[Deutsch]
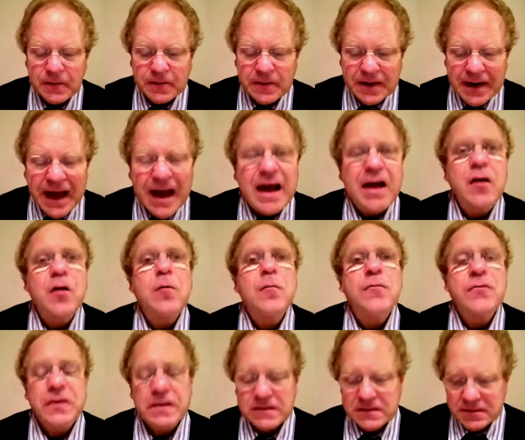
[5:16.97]
den
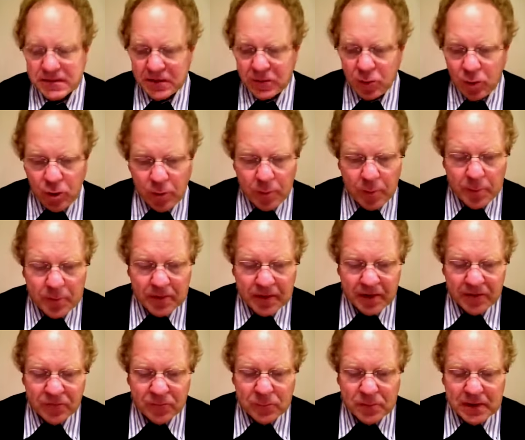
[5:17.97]
allumfassenden
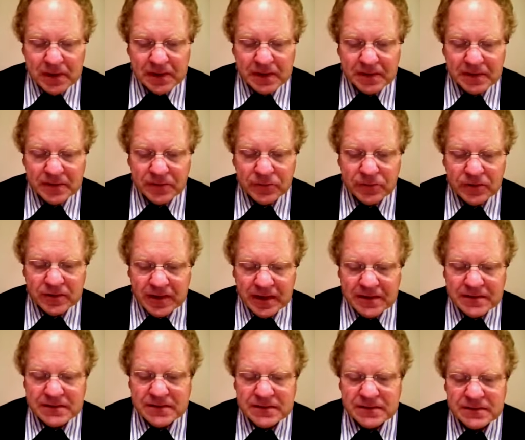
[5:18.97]
Überbegriff bildete für
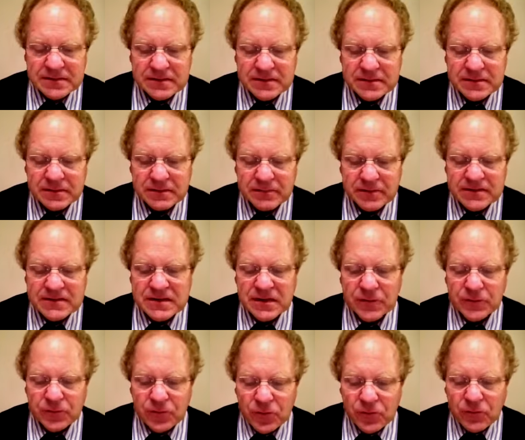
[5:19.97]
das, was nach
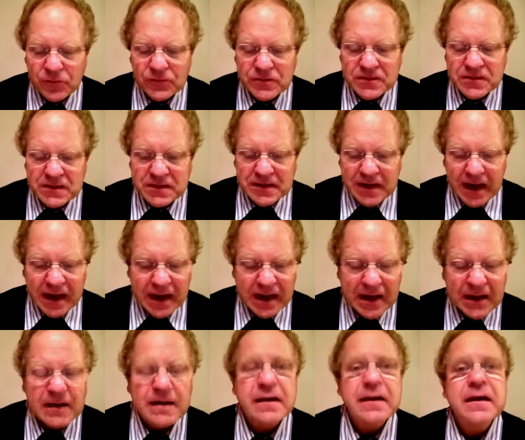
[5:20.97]
50
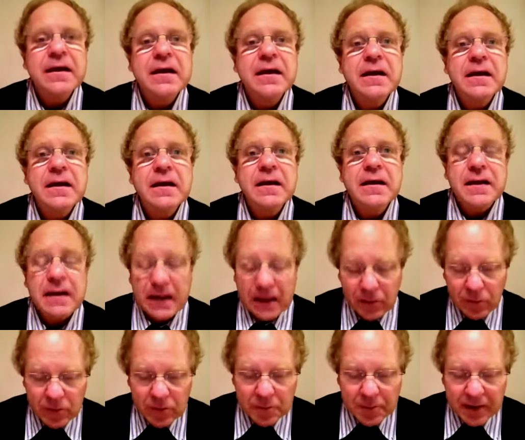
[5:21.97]
Jahren
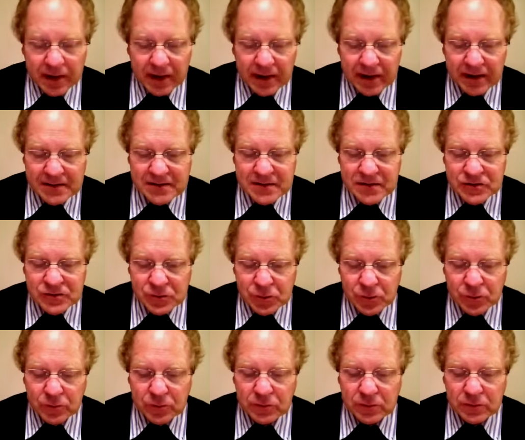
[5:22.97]
neoliberaler
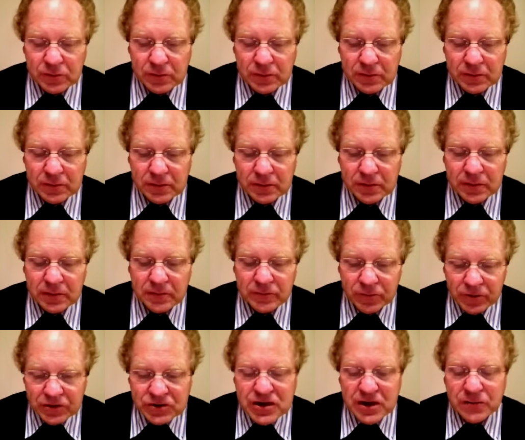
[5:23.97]
Zerstörung
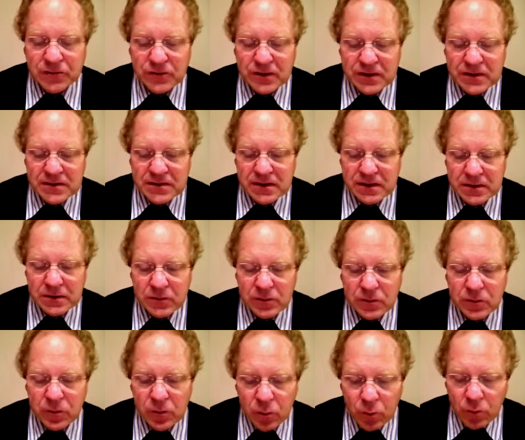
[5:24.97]
wirtschaftlicher,
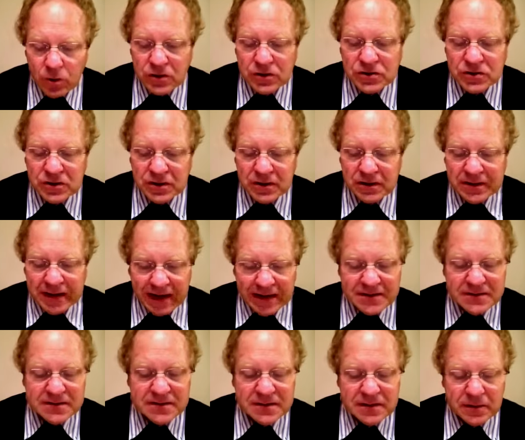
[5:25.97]
ökologischer,
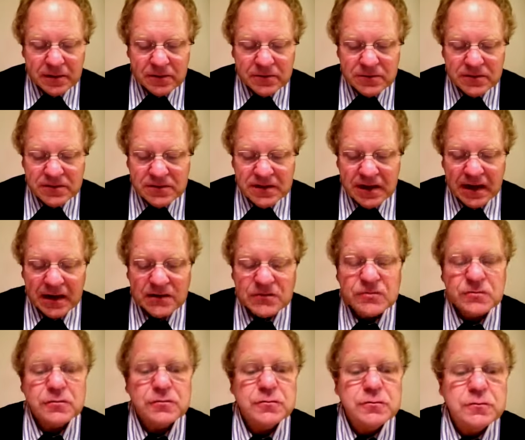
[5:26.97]
geistiger und sozialer
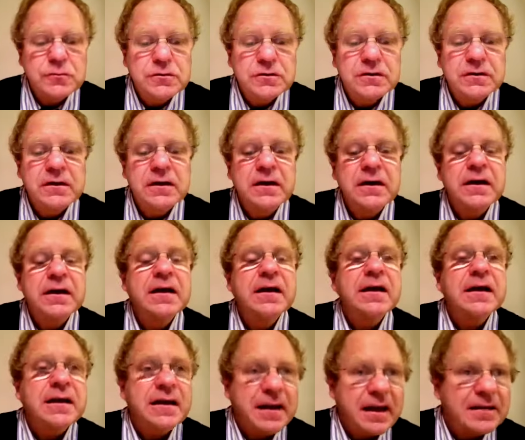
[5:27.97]
Strukturen
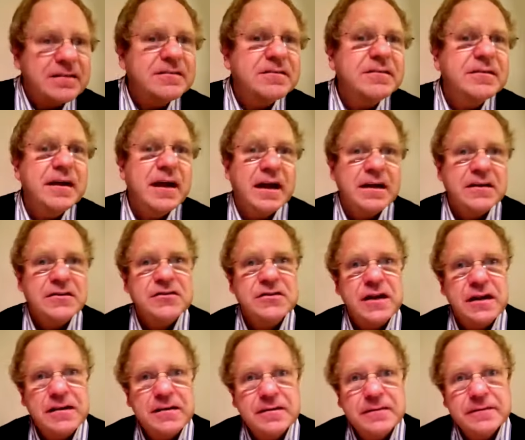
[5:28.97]
jetzt
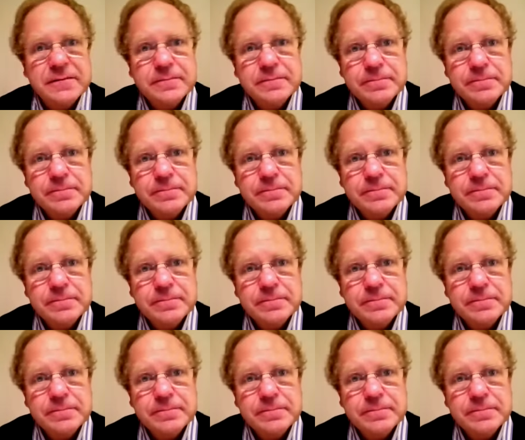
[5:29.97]
anstand